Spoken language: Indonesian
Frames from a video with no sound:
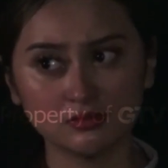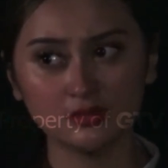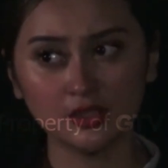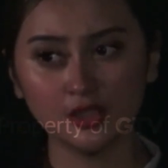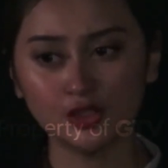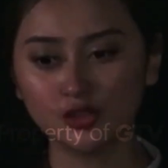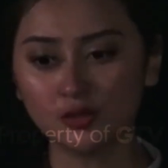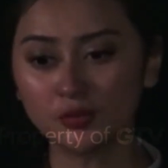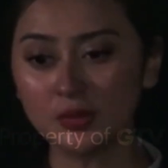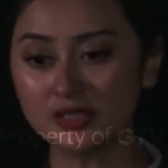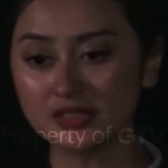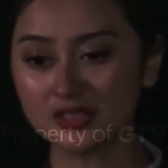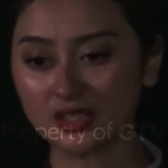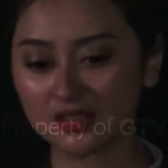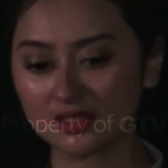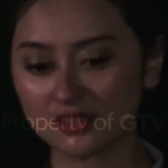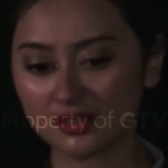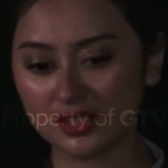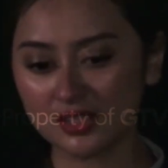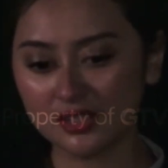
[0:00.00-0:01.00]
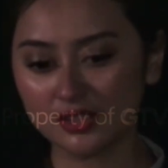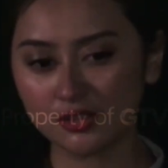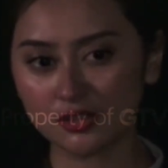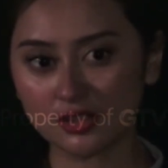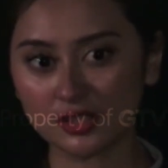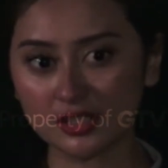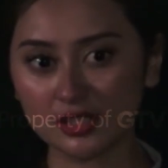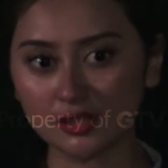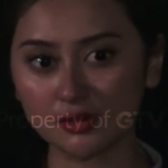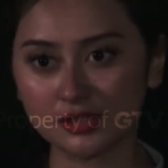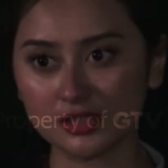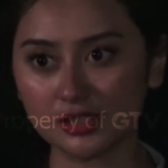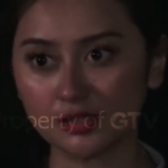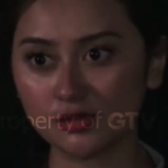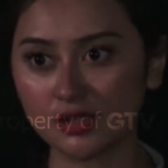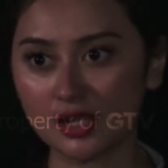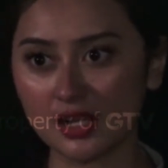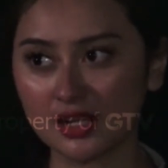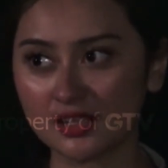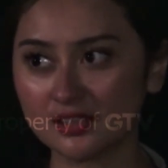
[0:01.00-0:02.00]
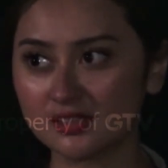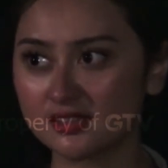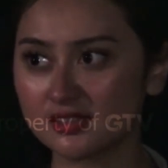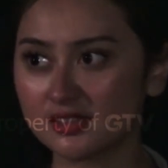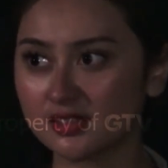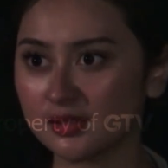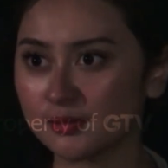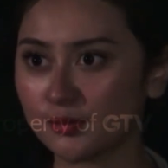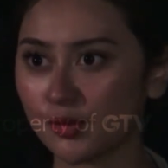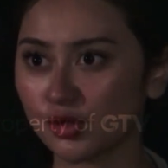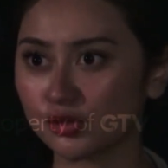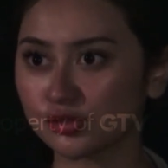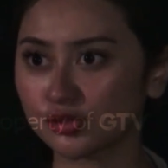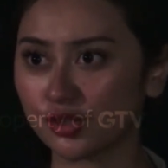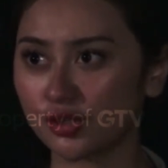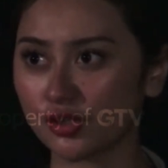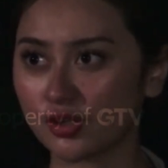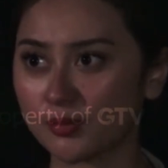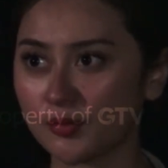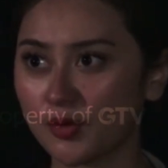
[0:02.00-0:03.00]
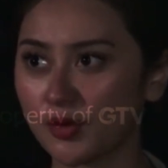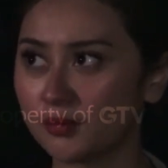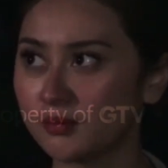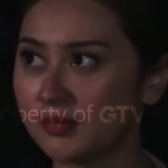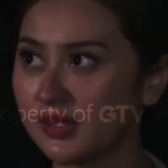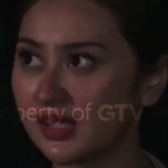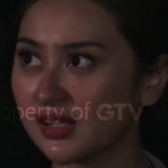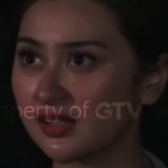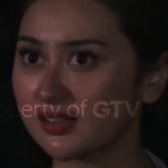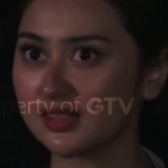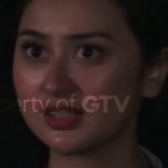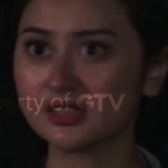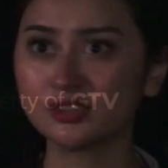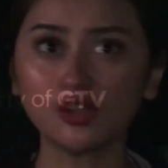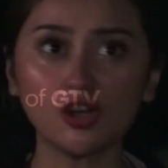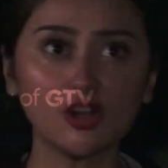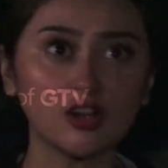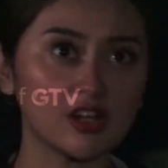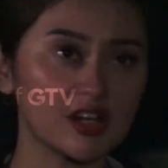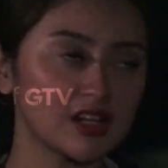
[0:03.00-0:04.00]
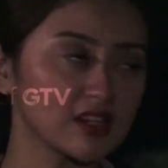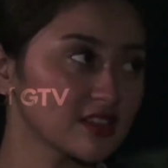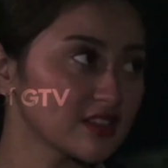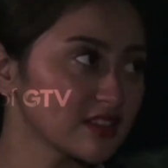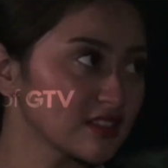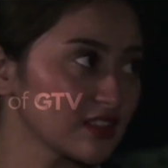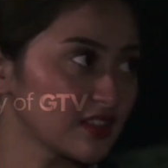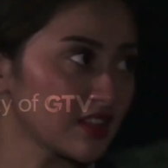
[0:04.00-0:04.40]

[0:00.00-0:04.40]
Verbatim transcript: Begitu banyak lagi orang lewat lalu lalang di sini motor, mobil, nih tol kan atas